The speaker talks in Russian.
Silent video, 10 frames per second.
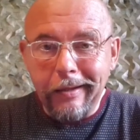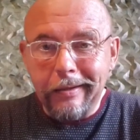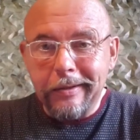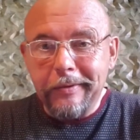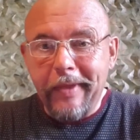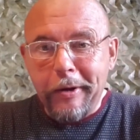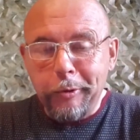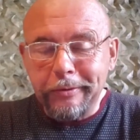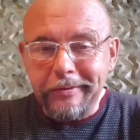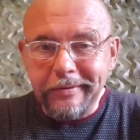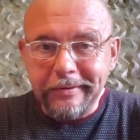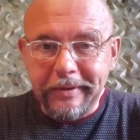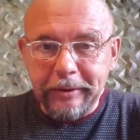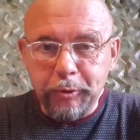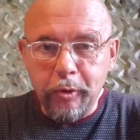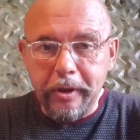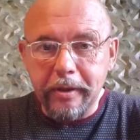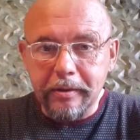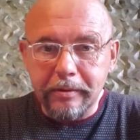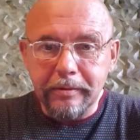э, народ,
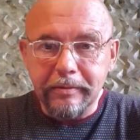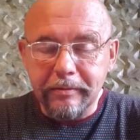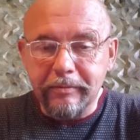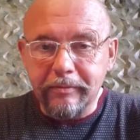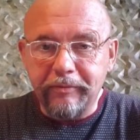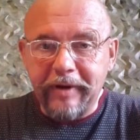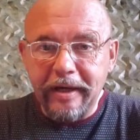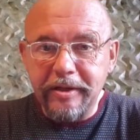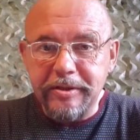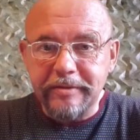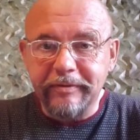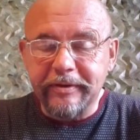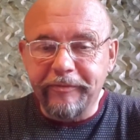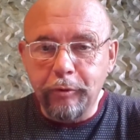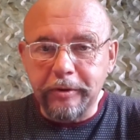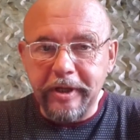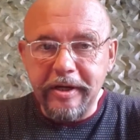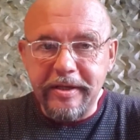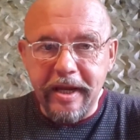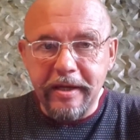который в количестве двух
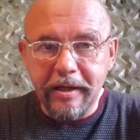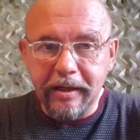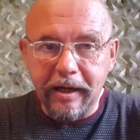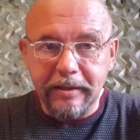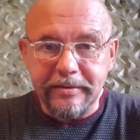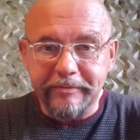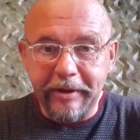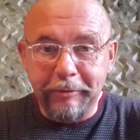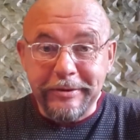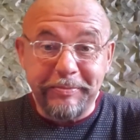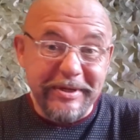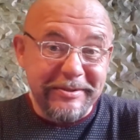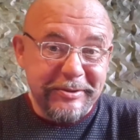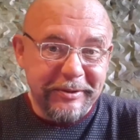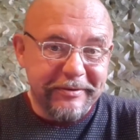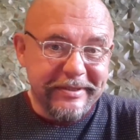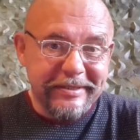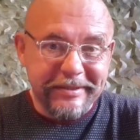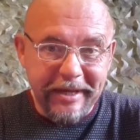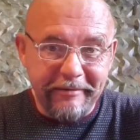третей от своего списочного
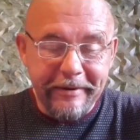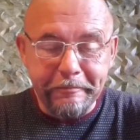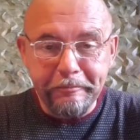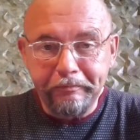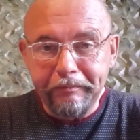состава